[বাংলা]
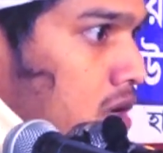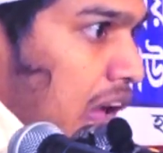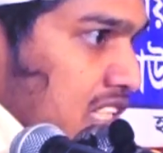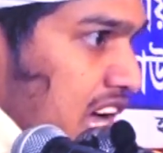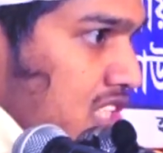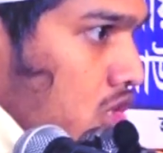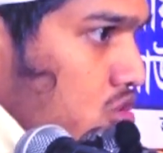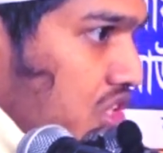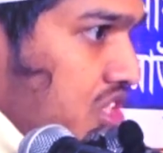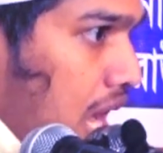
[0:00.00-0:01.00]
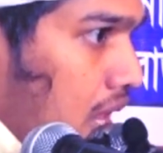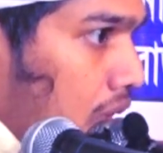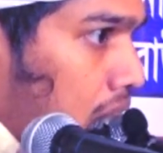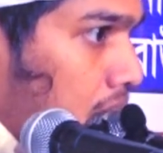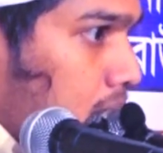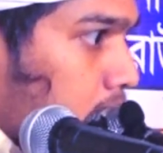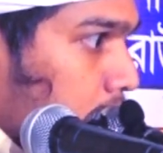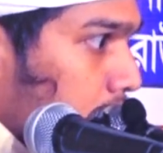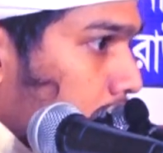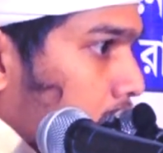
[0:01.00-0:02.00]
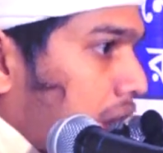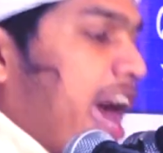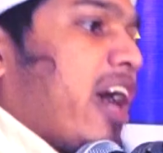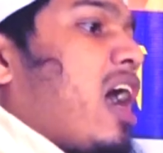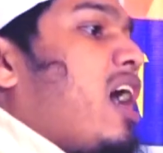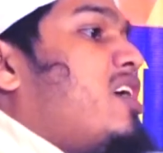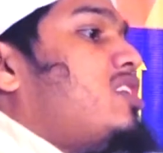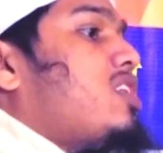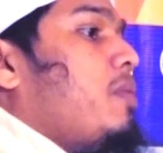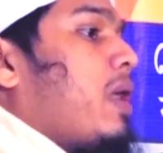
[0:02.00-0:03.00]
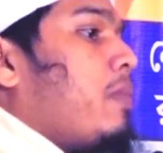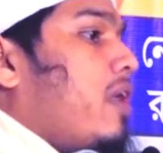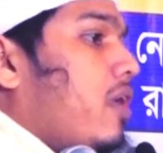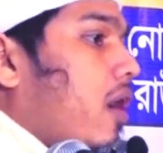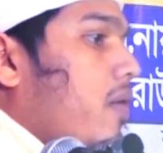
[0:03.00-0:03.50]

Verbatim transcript: রাজে আছেন তো ইনশাআল্লাহ একা কি যেতে পারবেন না